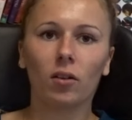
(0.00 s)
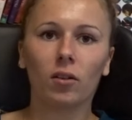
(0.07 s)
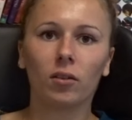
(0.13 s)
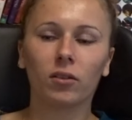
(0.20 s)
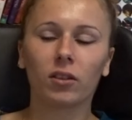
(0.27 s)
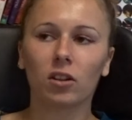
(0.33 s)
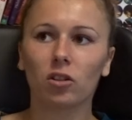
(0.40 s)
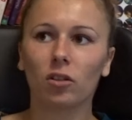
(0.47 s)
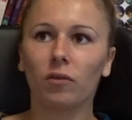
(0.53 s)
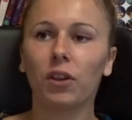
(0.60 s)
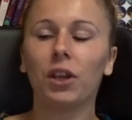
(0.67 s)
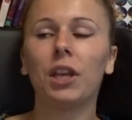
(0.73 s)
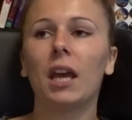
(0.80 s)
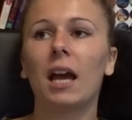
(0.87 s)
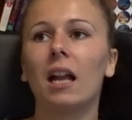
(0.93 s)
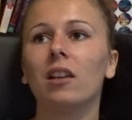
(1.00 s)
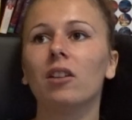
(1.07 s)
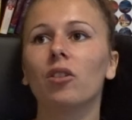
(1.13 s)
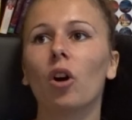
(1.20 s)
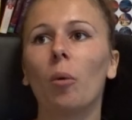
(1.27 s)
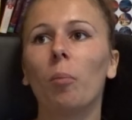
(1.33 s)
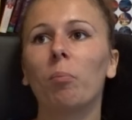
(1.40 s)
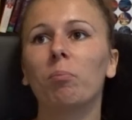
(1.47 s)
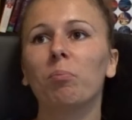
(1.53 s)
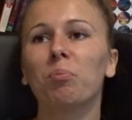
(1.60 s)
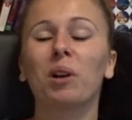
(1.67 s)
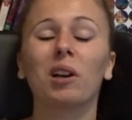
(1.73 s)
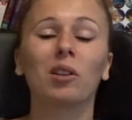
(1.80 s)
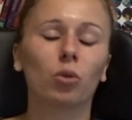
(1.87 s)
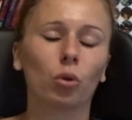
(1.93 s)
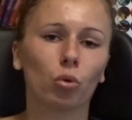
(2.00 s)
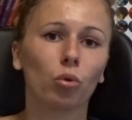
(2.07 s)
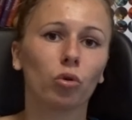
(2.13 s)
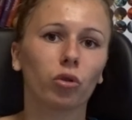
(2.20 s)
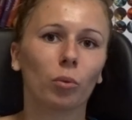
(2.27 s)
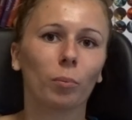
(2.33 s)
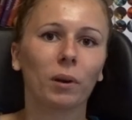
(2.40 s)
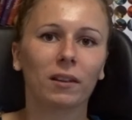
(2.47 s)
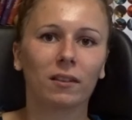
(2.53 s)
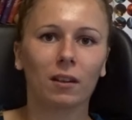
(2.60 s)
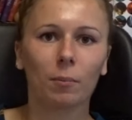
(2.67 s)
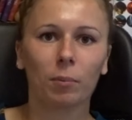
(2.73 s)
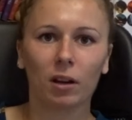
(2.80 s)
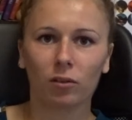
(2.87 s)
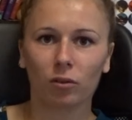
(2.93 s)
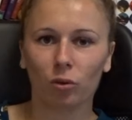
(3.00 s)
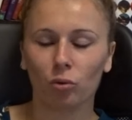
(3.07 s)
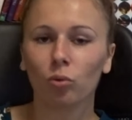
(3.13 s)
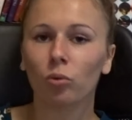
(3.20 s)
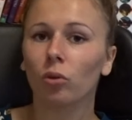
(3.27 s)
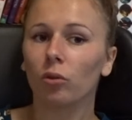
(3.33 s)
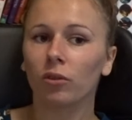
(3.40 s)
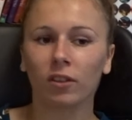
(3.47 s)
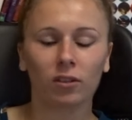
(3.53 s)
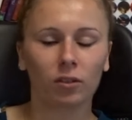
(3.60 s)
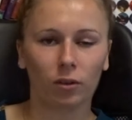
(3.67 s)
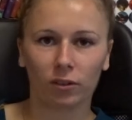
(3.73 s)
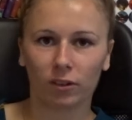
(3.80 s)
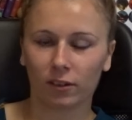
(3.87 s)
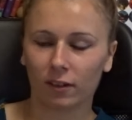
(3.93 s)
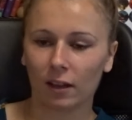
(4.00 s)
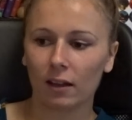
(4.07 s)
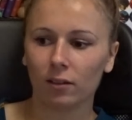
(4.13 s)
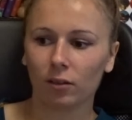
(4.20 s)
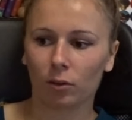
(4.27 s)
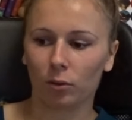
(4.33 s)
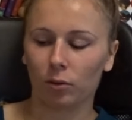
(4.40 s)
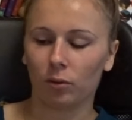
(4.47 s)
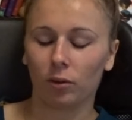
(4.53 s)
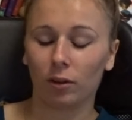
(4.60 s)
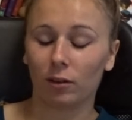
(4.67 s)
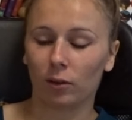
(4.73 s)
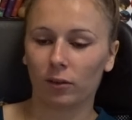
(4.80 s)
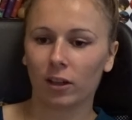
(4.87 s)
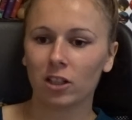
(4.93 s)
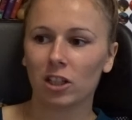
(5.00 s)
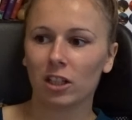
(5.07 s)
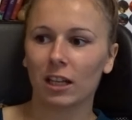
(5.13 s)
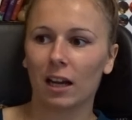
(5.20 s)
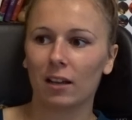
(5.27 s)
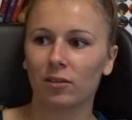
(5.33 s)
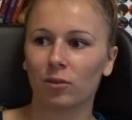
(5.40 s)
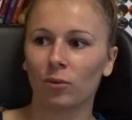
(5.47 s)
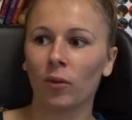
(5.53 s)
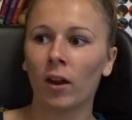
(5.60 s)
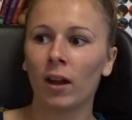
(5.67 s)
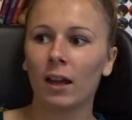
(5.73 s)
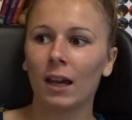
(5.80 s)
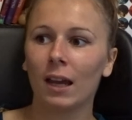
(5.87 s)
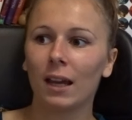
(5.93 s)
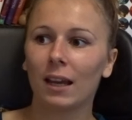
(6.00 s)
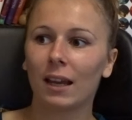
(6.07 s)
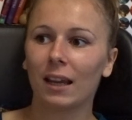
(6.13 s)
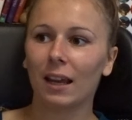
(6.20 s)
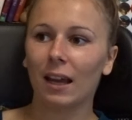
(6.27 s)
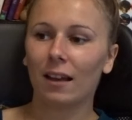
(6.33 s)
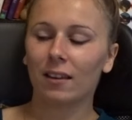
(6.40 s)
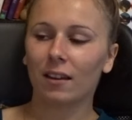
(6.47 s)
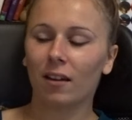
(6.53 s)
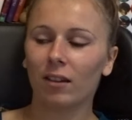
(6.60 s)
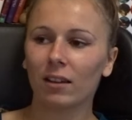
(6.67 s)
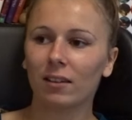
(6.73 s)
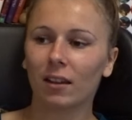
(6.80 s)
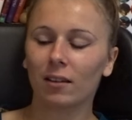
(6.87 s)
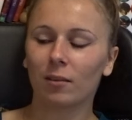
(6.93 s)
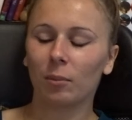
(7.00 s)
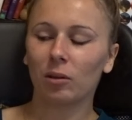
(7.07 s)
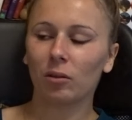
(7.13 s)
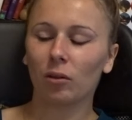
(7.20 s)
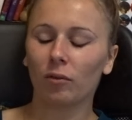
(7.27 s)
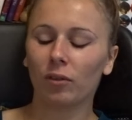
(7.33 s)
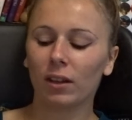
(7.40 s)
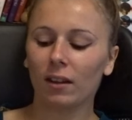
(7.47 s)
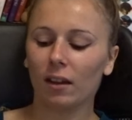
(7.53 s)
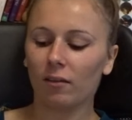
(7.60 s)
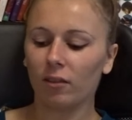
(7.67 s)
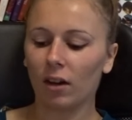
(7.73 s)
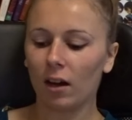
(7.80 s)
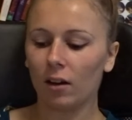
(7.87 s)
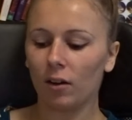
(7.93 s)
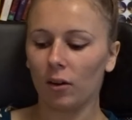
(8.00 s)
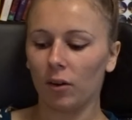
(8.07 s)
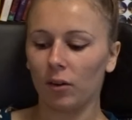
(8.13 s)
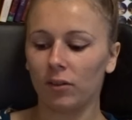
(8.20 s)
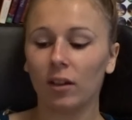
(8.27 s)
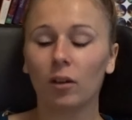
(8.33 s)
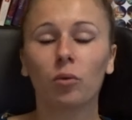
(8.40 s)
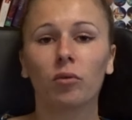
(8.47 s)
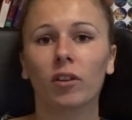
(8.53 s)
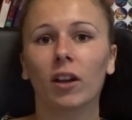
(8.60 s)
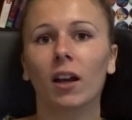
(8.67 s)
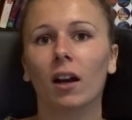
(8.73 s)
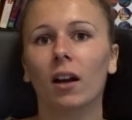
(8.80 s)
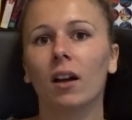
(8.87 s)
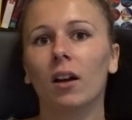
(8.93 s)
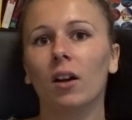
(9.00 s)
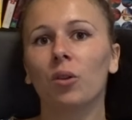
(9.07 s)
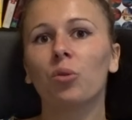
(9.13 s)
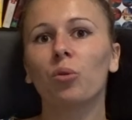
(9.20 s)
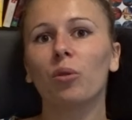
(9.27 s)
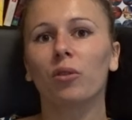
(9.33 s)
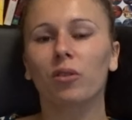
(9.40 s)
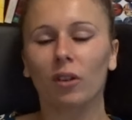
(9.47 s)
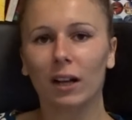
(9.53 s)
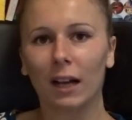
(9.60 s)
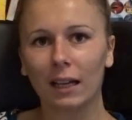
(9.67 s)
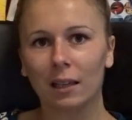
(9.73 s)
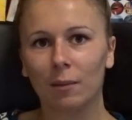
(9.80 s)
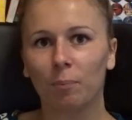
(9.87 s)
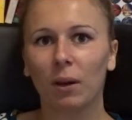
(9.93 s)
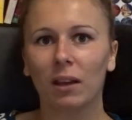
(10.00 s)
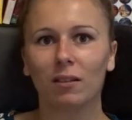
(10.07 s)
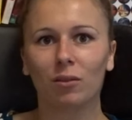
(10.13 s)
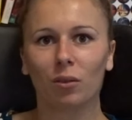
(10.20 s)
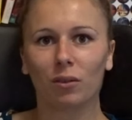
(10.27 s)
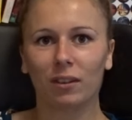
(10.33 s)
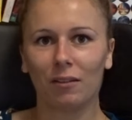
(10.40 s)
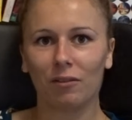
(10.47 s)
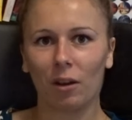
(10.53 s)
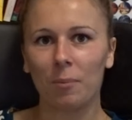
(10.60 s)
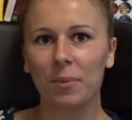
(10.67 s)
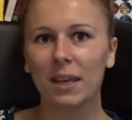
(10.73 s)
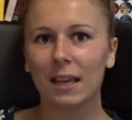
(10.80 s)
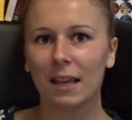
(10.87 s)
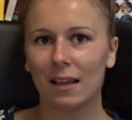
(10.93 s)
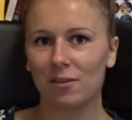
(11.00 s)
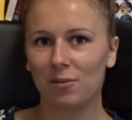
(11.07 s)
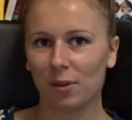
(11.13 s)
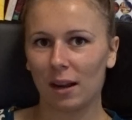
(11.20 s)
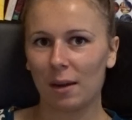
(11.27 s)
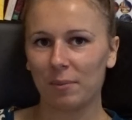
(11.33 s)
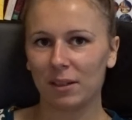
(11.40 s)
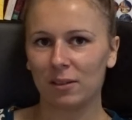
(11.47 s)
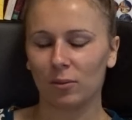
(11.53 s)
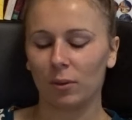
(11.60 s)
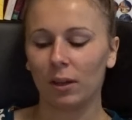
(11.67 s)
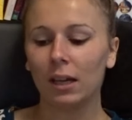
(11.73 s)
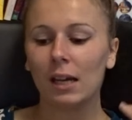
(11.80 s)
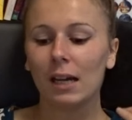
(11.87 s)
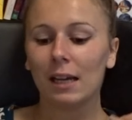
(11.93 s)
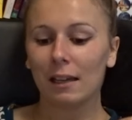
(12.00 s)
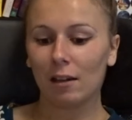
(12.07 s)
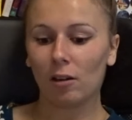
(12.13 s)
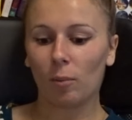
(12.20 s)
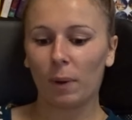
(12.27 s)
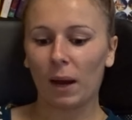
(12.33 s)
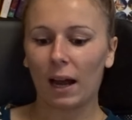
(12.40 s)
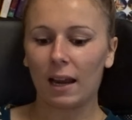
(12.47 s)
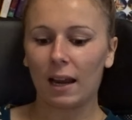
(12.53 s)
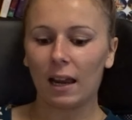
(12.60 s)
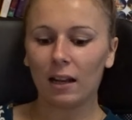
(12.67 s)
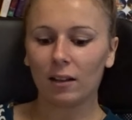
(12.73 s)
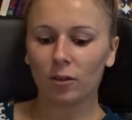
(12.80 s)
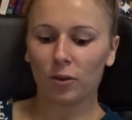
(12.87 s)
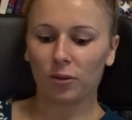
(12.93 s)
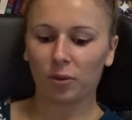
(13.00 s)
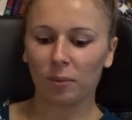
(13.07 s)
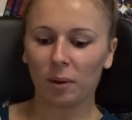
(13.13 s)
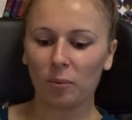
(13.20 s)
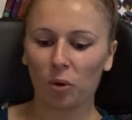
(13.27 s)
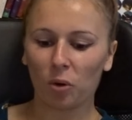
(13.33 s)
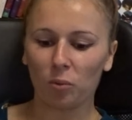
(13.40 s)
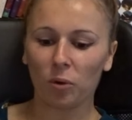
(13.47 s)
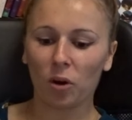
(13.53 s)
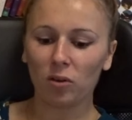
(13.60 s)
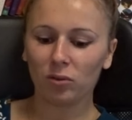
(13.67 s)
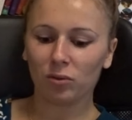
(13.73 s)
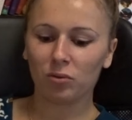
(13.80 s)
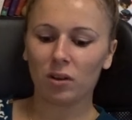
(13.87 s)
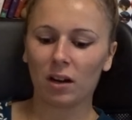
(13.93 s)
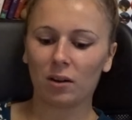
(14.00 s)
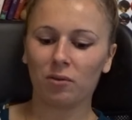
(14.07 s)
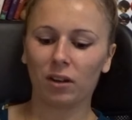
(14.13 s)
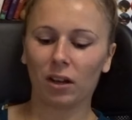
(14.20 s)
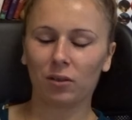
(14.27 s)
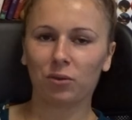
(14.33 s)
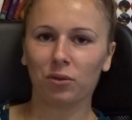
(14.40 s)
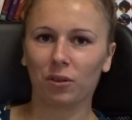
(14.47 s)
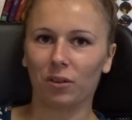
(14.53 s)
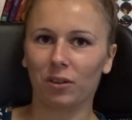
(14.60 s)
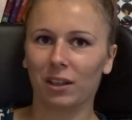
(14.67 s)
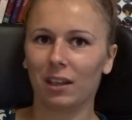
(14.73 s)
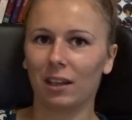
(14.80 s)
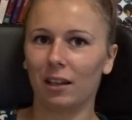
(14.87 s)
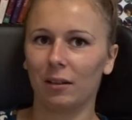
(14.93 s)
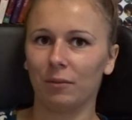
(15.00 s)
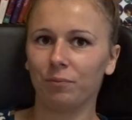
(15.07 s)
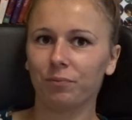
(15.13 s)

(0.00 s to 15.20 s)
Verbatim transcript: cette jeune fille, elle ignore presque tout de son passé, presque tout de ses ancêtres, euh, des anciennes générations. Et à travers cette maison, en fait, elle va euh, découvrir tout le secret qui pèse sur sa famille et sur la maison. Et en parallèle, dans ce même roman, d'où la couverture euh, qui est